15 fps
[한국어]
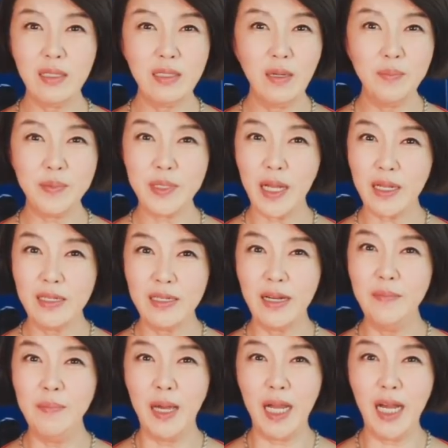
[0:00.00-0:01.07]
트럼프가
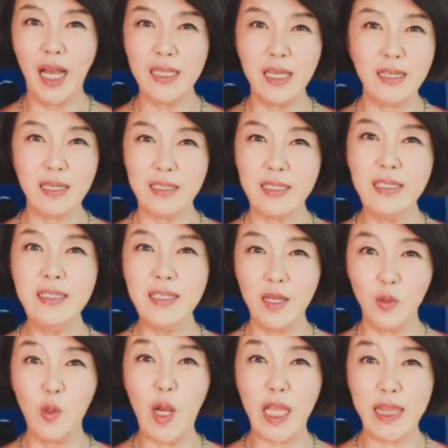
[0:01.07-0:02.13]
그런 말을 하다니 진짜
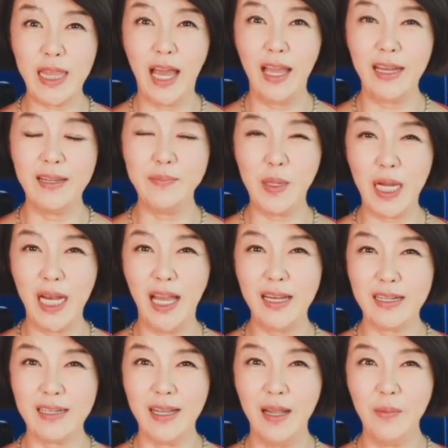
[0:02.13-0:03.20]
놀랐다 이런 말을
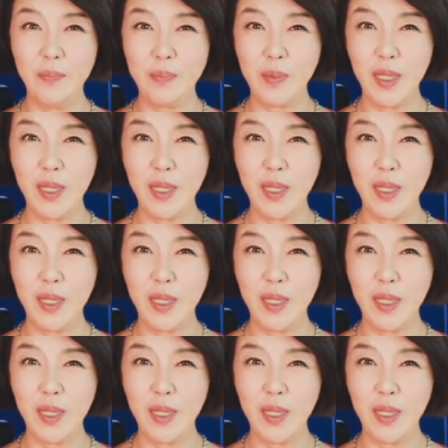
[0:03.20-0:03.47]
하는 거예요.